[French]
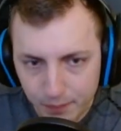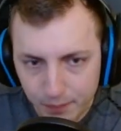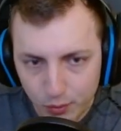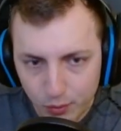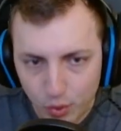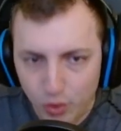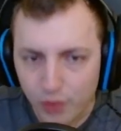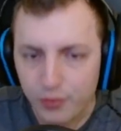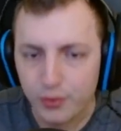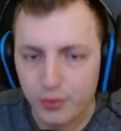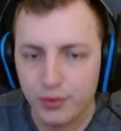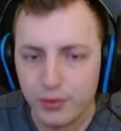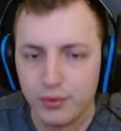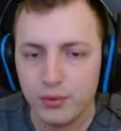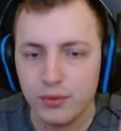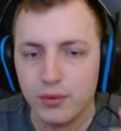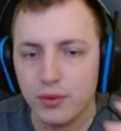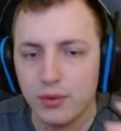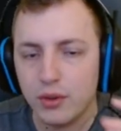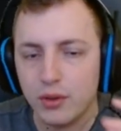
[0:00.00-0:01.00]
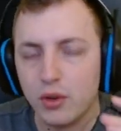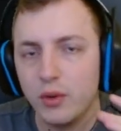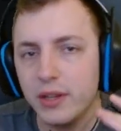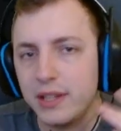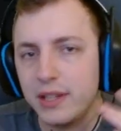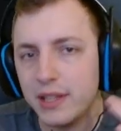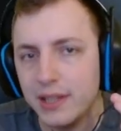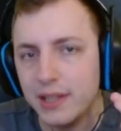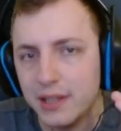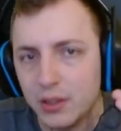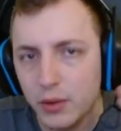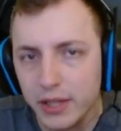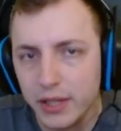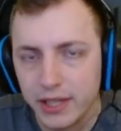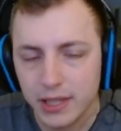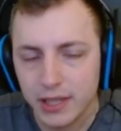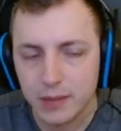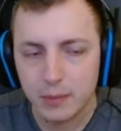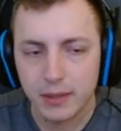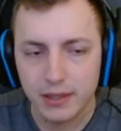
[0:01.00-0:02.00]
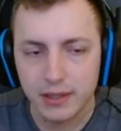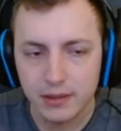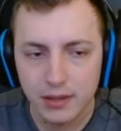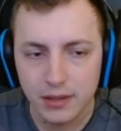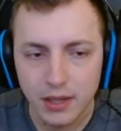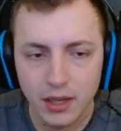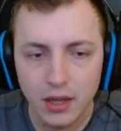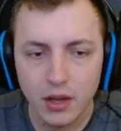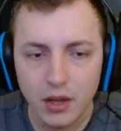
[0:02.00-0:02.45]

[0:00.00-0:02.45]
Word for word: Donc en fonction de quand il crit, quand il crit pas,